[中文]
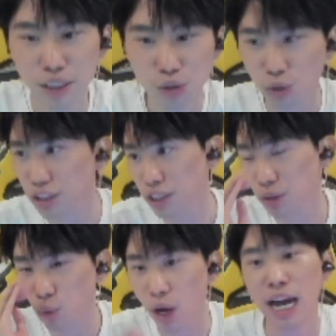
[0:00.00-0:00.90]
所以
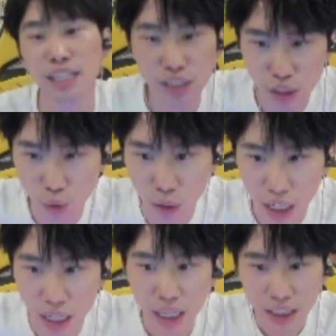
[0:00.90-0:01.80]
呢，我还是这句
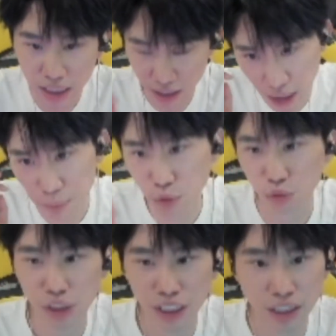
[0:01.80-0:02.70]
话，你可以不
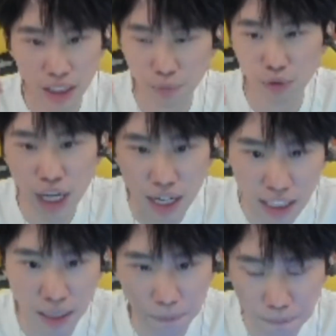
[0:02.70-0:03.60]
努力，你不要
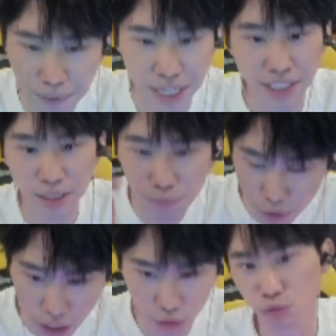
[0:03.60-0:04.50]
让别人
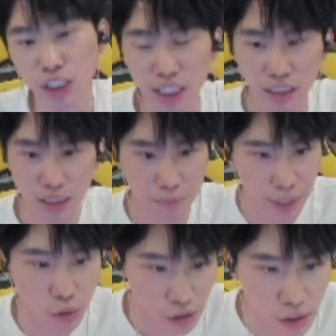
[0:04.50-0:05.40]
不要努力，大哥，你
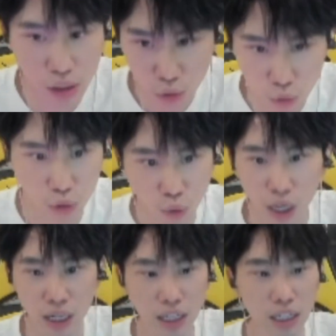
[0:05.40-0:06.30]
没有资格说这种话。